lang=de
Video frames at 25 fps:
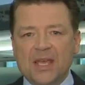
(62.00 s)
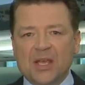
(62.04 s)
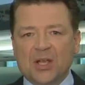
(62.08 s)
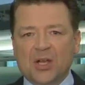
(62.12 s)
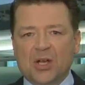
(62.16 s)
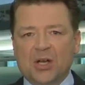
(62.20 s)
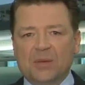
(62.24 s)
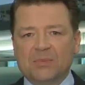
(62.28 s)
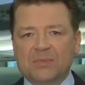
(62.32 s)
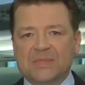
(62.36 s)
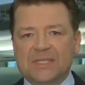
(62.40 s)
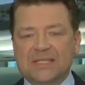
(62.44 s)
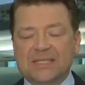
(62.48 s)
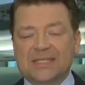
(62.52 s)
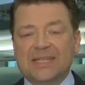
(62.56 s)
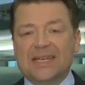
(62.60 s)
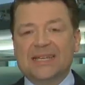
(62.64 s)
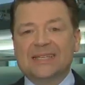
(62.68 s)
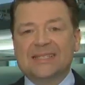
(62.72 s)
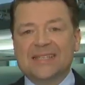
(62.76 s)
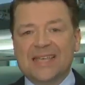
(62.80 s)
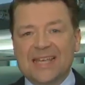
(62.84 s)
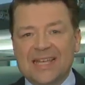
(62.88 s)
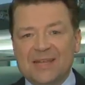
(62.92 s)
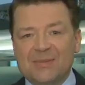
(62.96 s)
kommt
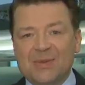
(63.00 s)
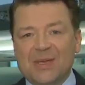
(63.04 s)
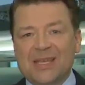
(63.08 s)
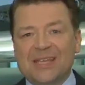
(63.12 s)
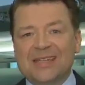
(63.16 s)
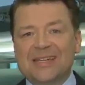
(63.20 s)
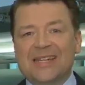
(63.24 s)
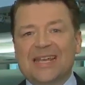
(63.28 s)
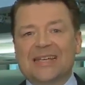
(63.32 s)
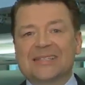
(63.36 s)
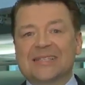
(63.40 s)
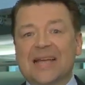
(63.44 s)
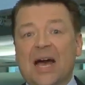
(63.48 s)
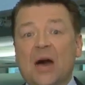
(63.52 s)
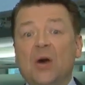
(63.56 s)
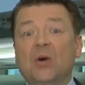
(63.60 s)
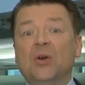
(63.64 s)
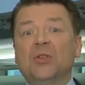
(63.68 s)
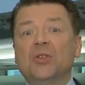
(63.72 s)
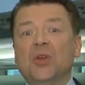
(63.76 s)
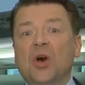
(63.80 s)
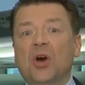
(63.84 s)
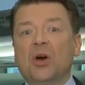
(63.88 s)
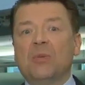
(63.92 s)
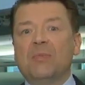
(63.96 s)
derselbe Index
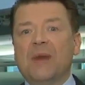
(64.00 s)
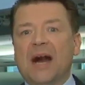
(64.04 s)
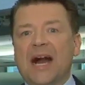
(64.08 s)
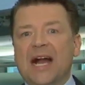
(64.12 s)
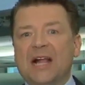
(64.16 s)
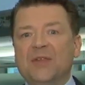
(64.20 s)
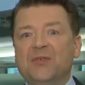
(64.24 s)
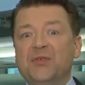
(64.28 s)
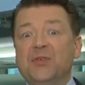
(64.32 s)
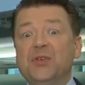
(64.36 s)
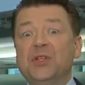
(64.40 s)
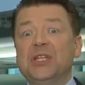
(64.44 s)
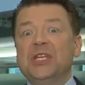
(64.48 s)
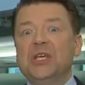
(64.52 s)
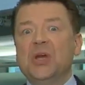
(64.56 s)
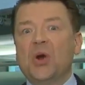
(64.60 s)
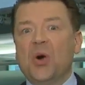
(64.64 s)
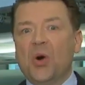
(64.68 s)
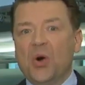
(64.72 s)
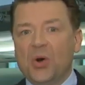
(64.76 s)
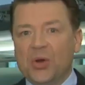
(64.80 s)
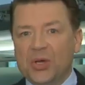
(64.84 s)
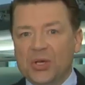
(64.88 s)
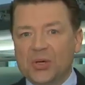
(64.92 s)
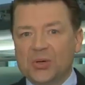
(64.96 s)
auch nochmal für die
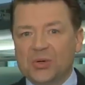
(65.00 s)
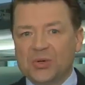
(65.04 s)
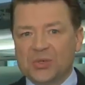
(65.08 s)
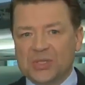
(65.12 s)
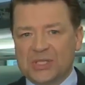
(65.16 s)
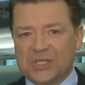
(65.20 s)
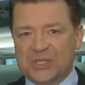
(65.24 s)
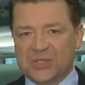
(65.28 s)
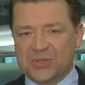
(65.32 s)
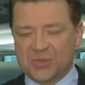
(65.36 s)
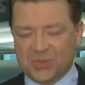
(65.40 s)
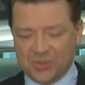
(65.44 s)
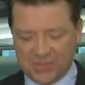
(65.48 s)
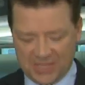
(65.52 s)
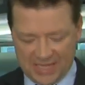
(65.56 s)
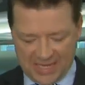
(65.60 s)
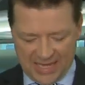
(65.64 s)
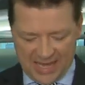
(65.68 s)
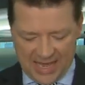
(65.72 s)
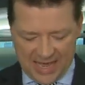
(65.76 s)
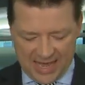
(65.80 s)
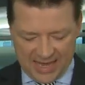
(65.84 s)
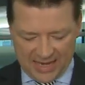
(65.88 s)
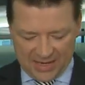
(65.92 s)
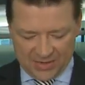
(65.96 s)
Eurozone
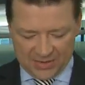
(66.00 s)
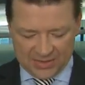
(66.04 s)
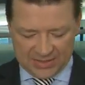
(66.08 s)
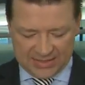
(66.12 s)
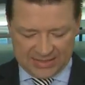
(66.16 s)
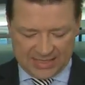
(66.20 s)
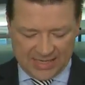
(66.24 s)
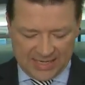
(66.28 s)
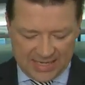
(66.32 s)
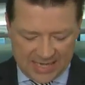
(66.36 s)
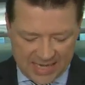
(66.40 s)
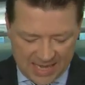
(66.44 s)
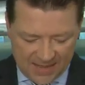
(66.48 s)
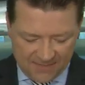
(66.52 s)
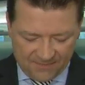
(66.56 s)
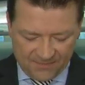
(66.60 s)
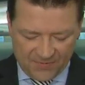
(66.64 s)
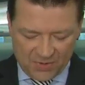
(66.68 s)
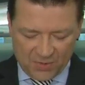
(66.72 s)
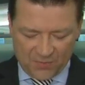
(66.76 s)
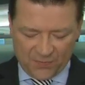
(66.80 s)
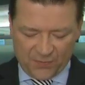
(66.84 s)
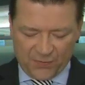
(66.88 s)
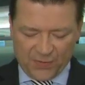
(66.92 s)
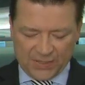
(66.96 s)
heraus. Dann haben
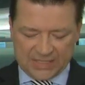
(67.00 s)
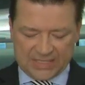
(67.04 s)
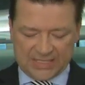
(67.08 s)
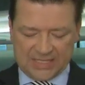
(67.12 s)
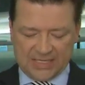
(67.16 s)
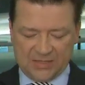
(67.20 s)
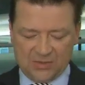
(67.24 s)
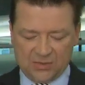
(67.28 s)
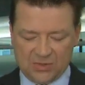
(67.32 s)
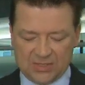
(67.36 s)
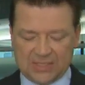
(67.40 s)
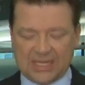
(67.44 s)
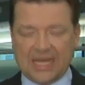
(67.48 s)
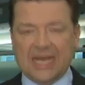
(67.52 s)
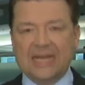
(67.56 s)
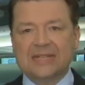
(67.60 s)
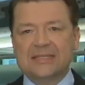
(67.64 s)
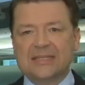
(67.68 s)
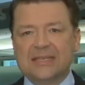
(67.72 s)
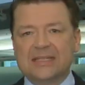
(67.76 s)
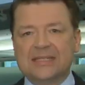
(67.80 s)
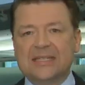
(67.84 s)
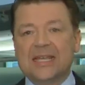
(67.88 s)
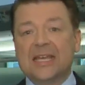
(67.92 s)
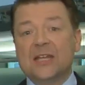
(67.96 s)
wir um 14.30
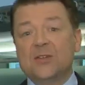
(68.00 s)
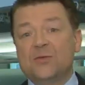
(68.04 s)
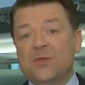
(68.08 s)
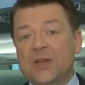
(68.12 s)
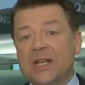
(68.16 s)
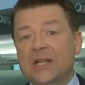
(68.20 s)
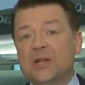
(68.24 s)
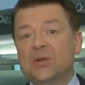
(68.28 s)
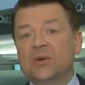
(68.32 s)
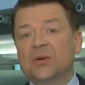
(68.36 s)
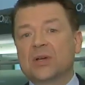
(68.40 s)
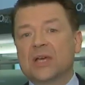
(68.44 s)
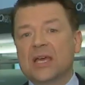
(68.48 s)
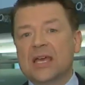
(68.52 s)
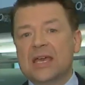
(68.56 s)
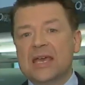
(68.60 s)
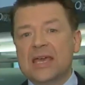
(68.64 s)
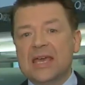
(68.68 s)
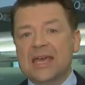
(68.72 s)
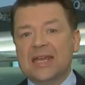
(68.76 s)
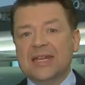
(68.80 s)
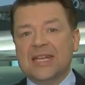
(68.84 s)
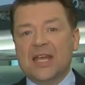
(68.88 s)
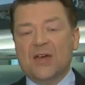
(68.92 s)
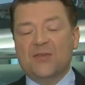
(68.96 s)
Uhr die Entwicklung
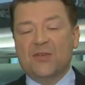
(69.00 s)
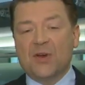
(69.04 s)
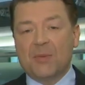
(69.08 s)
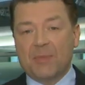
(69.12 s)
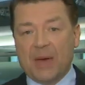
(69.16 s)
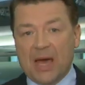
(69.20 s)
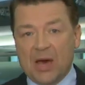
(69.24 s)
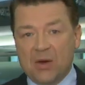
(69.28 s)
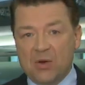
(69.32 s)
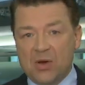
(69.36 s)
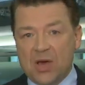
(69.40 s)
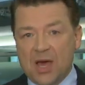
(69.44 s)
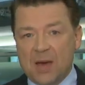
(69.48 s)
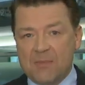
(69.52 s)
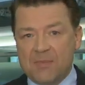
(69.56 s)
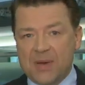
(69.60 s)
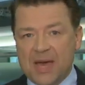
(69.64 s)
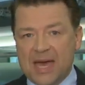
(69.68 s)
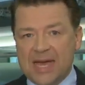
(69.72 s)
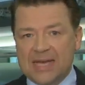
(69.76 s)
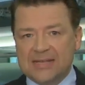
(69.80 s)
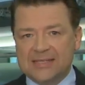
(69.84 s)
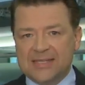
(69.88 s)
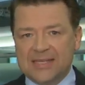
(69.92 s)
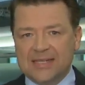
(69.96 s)
der
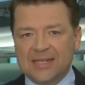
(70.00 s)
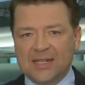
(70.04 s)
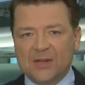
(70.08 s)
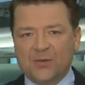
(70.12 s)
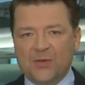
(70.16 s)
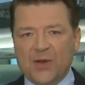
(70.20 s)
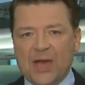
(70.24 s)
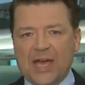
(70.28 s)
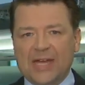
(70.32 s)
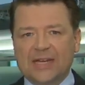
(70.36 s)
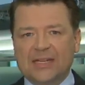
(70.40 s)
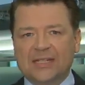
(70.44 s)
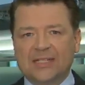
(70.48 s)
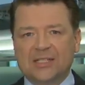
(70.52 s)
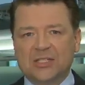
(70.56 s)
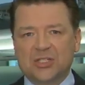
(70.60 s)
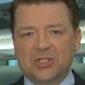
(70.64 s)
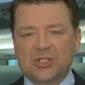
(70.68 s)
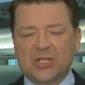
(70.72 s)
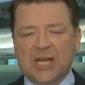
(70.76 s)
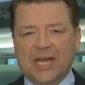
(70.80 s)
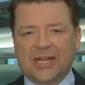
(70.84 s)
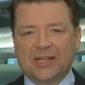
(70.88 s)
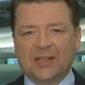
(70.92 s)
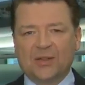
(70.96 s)
Verbraucherpreise in den Vereinigten
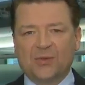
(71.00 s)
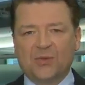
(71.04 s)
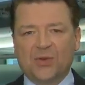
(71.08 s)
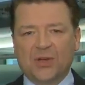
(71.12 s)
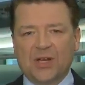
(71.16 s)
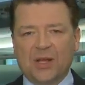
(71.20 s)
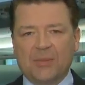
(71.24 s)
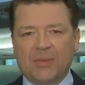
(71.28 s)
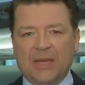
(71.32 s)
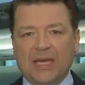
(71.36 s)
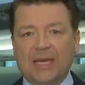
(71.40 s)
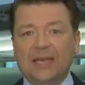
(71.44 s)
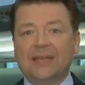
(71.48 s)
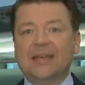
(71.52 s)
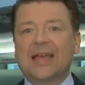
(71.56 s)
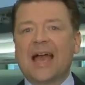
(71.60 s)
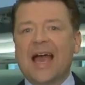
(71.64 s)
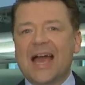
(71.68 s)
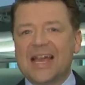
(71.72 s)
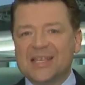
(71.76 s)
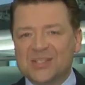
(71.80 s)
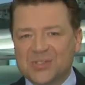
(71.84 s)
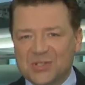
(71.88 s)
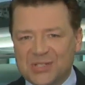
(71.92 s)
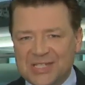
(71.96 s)
Staaten von Amerika,
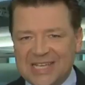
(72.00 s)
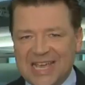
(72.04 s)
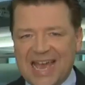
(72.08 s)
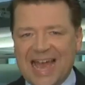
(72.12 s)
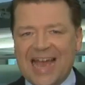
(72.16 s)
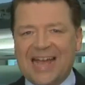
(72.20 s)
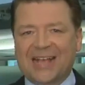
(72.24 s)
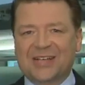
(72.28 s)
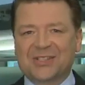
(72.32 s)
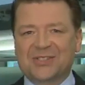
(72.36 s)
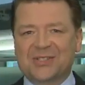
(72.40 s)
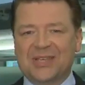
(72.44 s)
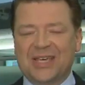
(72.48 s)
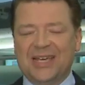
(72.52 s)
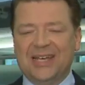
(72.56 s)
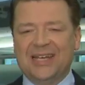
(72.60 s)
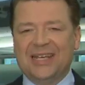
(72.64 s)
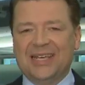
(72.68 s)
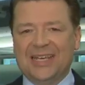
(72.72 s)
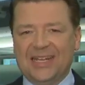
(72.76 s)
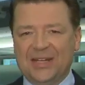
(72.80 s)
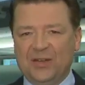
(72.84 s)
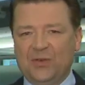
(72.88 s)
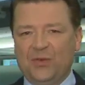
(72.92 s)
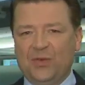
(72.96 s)
also die
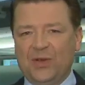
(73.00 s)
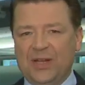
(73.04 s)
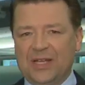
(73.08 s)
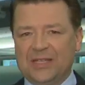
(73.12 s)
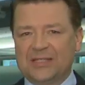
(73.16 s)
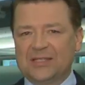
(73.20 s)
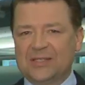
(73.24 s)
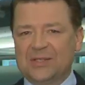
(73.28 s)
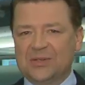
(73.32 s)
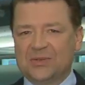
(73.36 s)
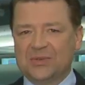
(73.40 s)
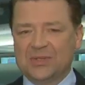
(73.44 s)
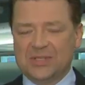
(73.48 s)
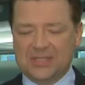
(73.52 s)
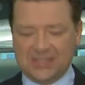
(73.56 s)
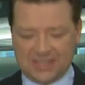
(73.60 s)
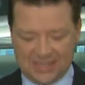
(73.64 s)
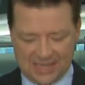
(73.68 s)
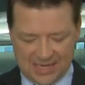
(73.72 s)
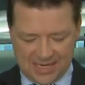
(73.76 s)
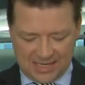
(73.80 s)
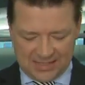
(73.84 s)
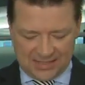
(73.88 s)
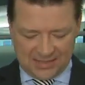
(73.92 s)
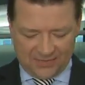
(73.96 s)
aktuelle
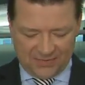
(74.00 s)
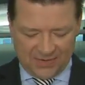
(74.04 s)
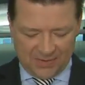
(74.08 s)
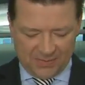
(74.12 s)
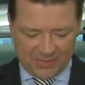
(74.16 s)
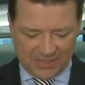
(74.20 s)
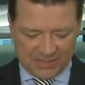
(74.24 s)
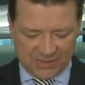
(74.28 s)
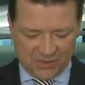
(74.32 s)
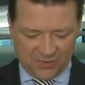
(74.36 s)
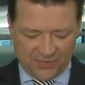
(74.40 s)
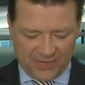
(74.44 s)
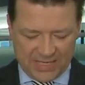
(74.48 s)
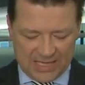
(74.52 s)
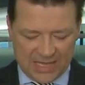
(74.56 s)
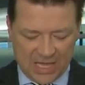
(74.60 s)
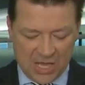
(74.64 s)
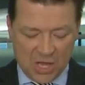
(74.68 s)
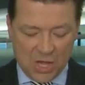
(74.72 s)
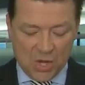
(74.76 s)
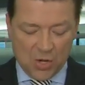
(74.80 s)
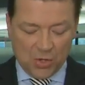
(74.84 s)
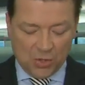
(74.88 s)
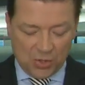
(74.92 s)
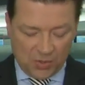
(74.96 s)
Inflationsrate, wenn man so will.
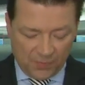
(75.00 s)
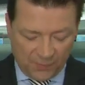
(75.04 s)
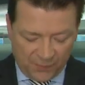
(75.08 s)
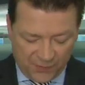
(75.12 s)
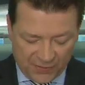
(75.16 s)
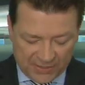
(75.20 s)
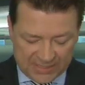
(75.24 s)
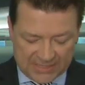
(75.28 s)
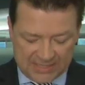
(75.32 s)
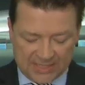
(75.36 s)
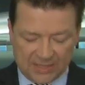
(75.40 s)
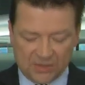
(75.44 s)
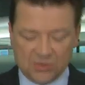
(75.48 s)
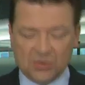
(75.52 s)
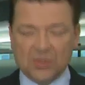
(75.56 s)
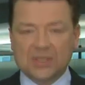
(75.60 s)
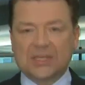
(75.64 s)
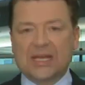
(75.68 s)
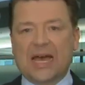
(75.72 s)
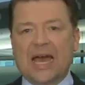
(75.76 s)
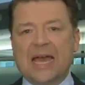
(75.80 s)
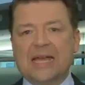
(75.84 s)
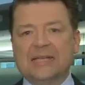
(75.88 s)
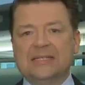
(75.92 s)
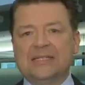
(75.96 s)
Und um
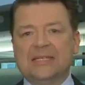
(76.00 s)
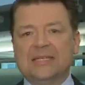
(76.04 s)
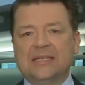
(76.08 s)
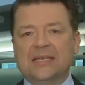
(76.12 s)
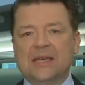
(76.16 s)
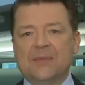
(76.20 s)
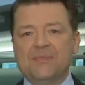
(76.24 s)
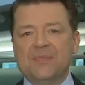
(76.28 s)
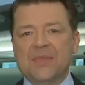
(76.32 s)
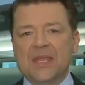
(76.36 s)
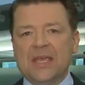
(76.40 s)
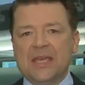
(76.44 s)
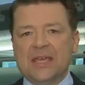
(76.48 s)
14.30 Uhr